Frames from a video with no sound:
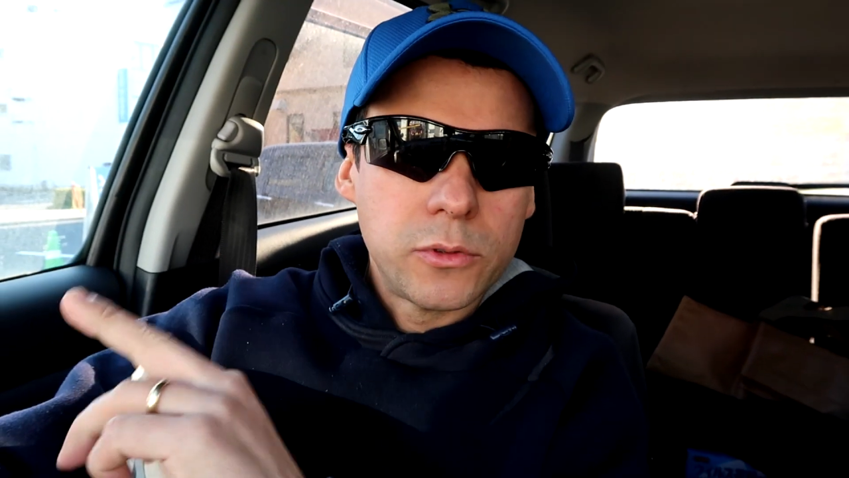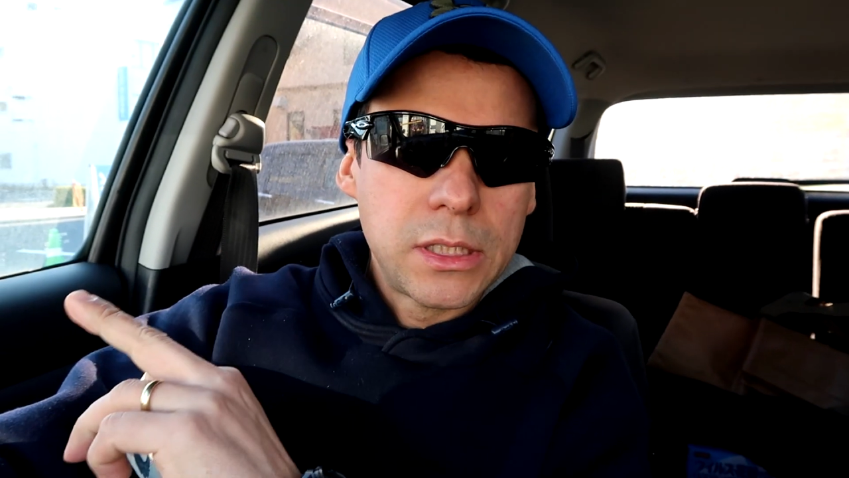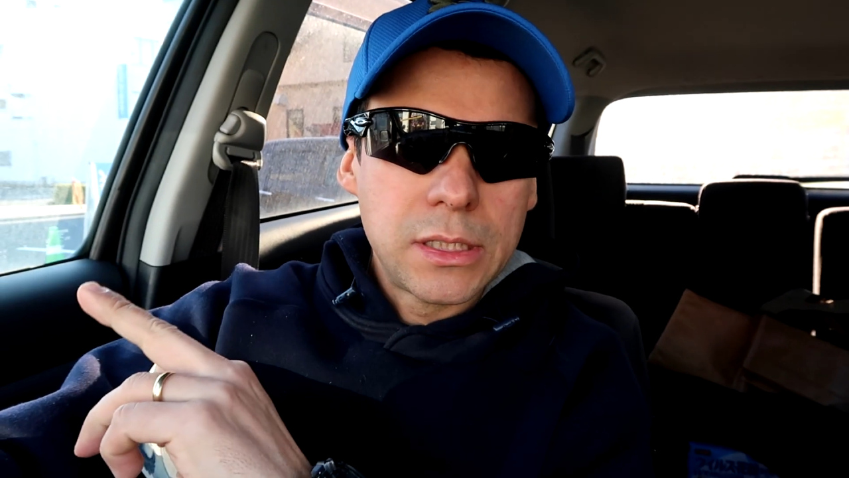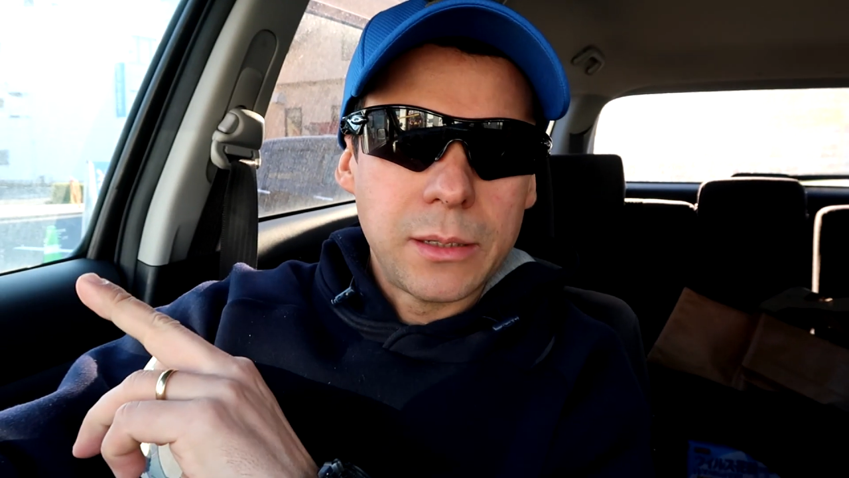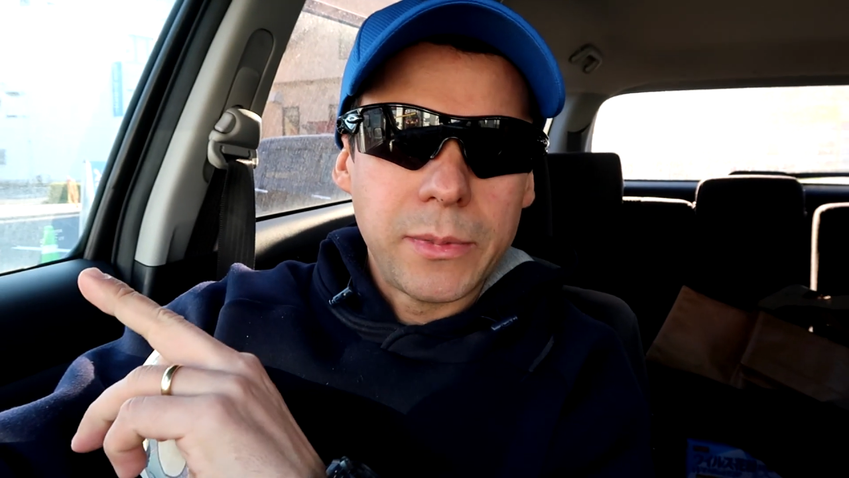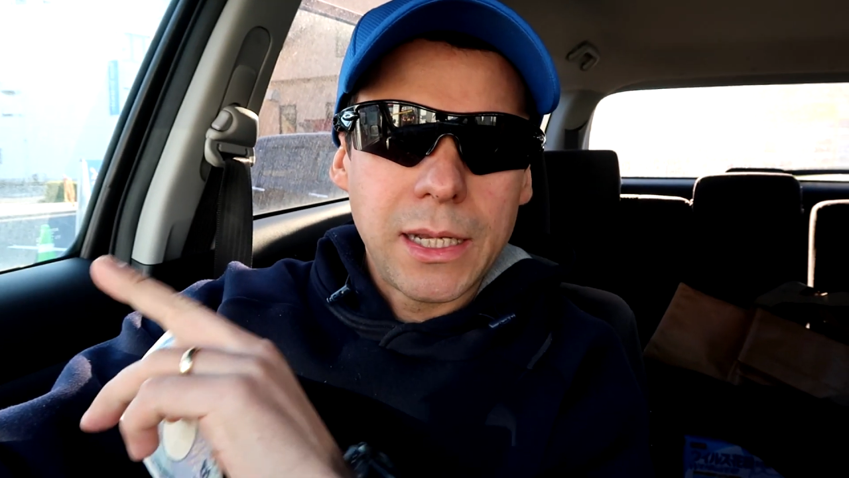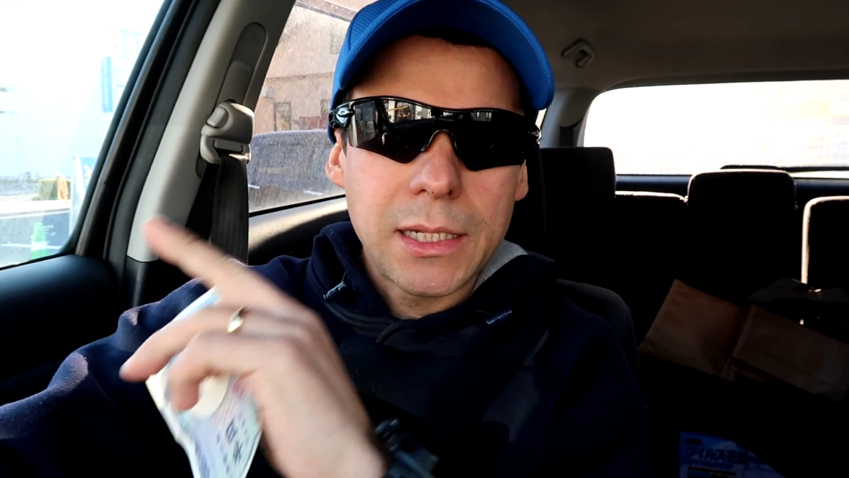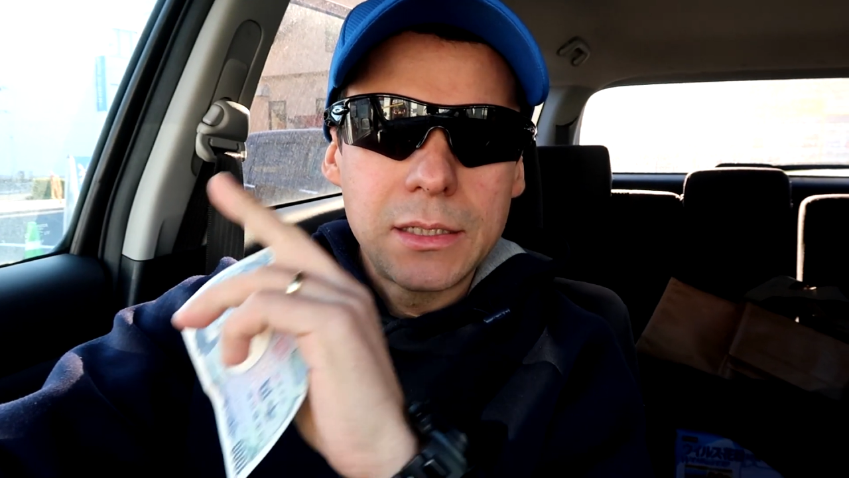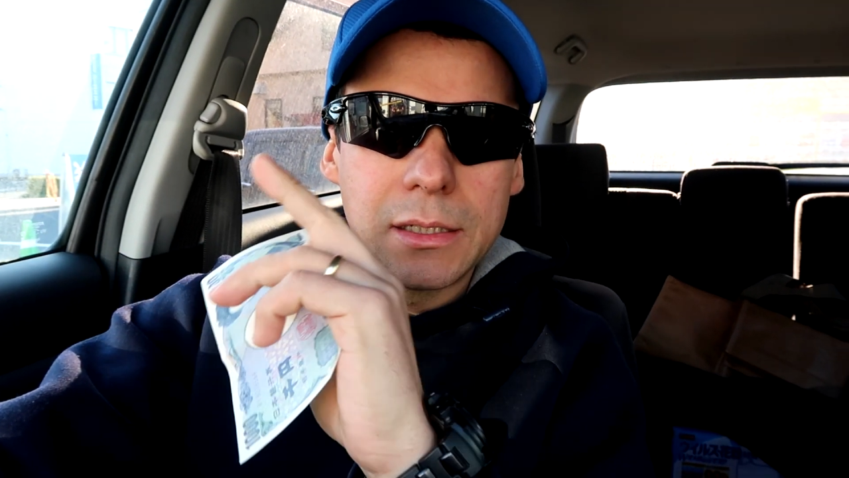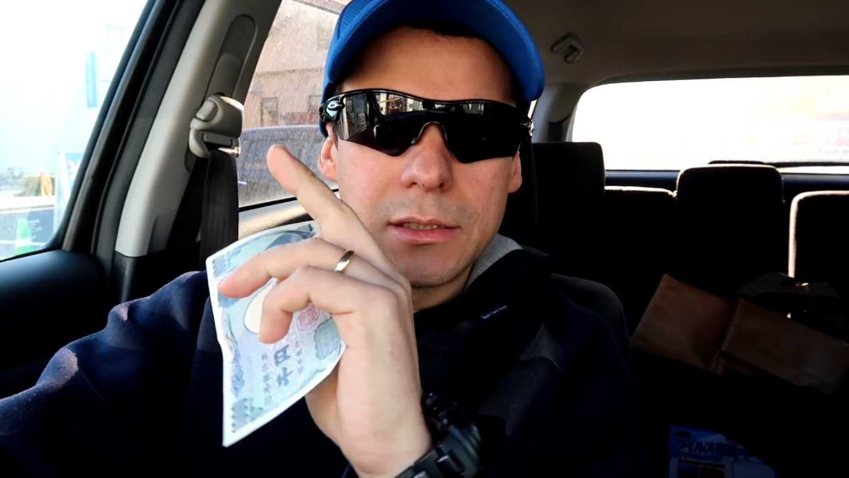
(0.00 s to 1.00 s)
vou ali na
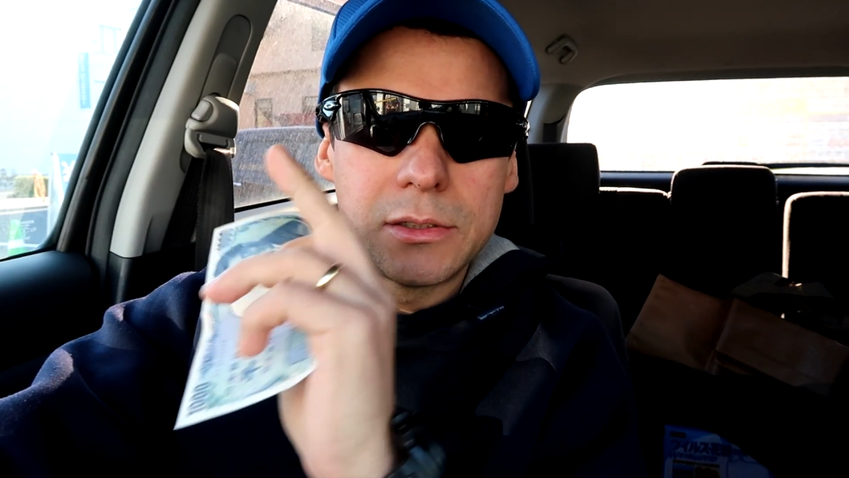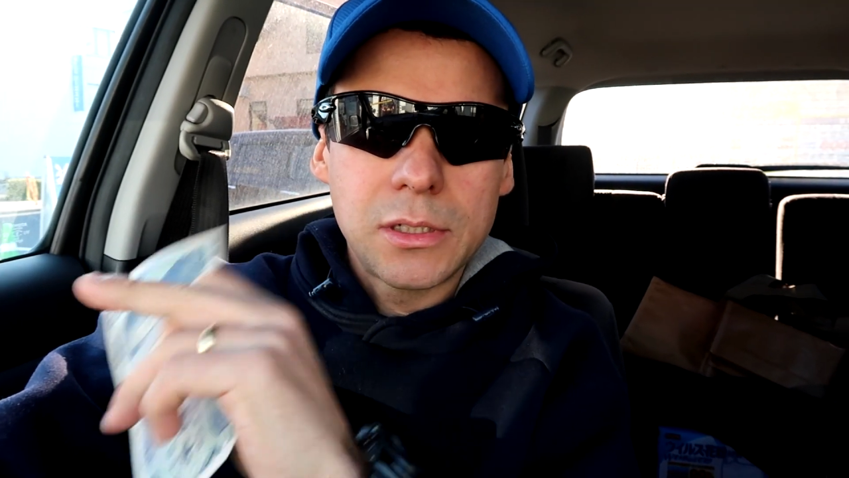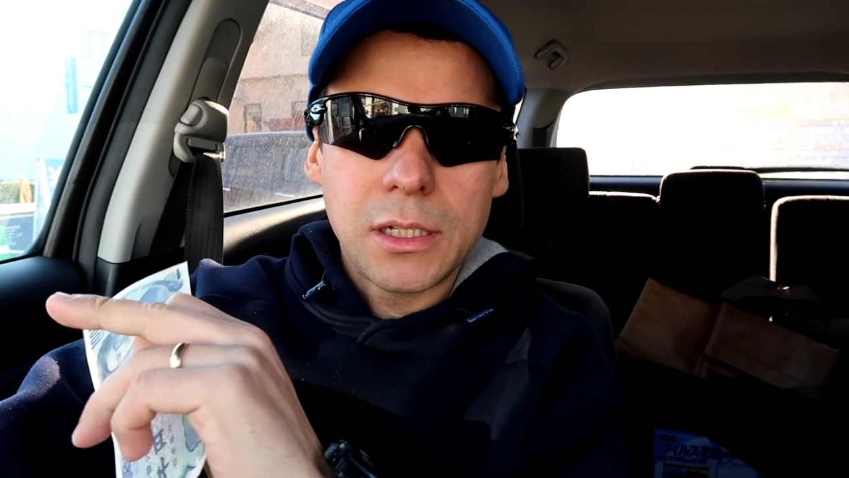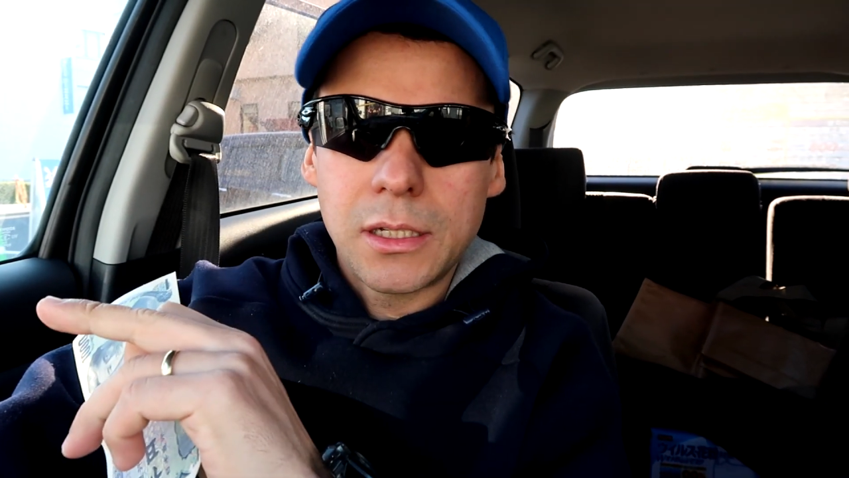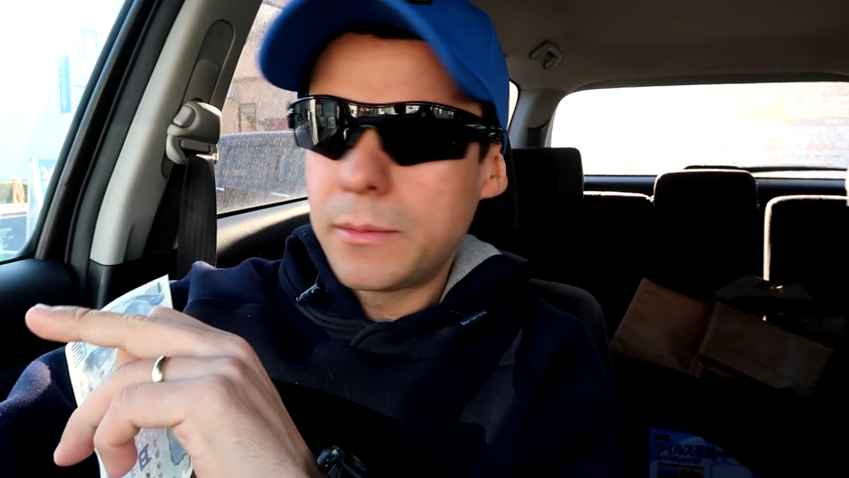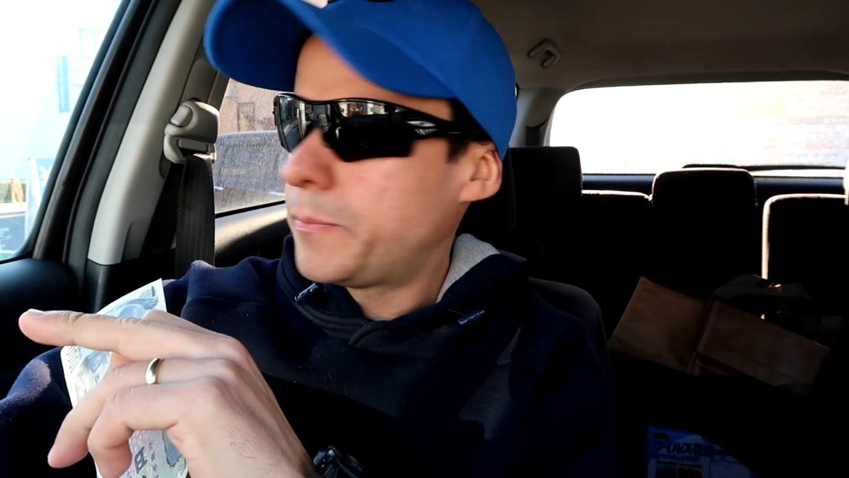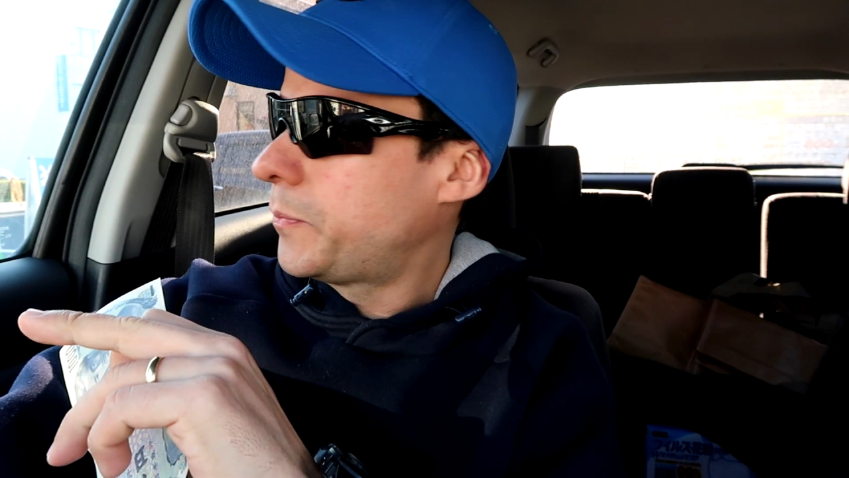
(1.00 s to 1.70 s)
máquina e já